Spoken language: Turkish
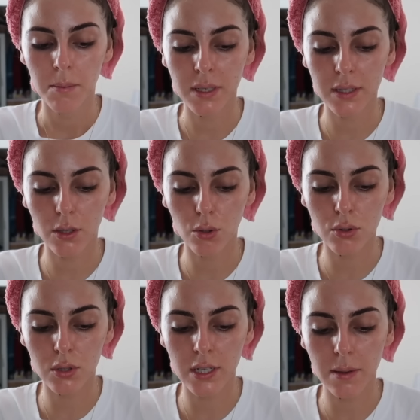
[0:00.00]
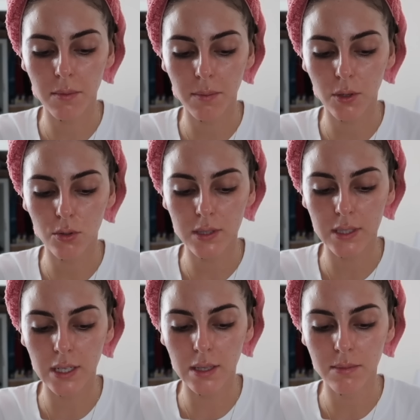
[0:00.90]
Bir de göz kremimi
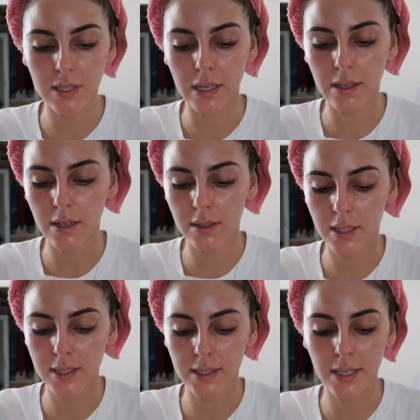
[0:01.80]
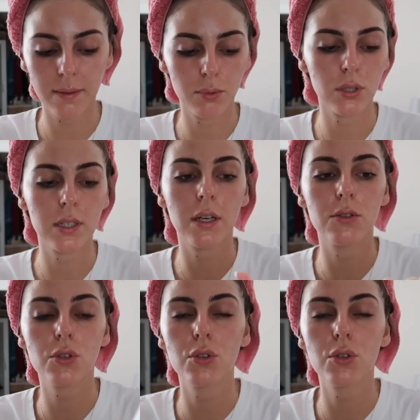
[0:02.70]
göstereyim tekrardan size. Bunları daha önce